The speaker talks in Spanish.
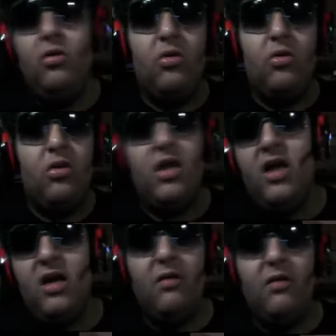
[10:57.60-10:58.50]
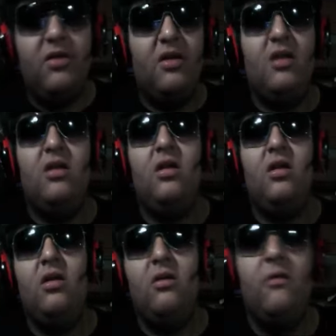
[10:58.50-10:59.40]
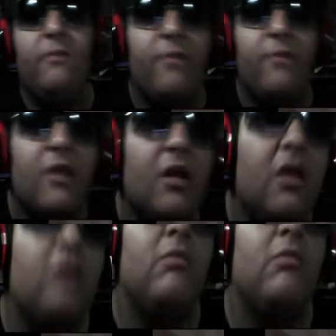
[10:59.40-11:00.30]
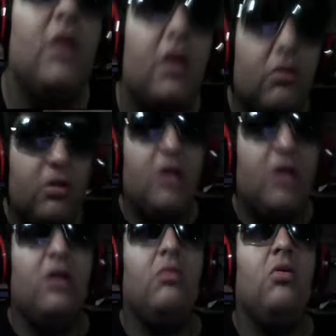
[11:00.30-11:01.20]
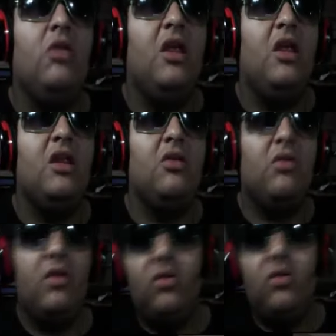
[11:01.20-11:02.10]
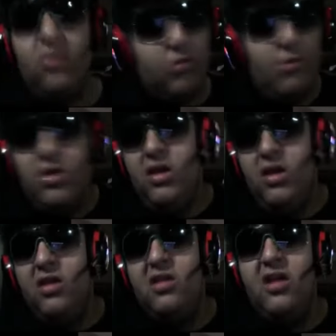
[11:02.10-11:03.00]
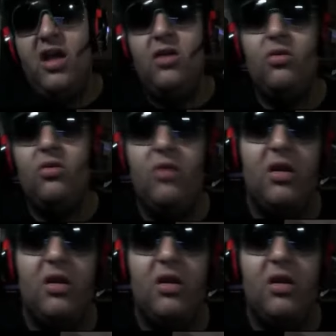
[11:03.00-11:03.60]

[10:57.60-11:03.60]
le di un collar, a veces le di um, alguna joyita, todo eso. Yo cuando tenía 16 años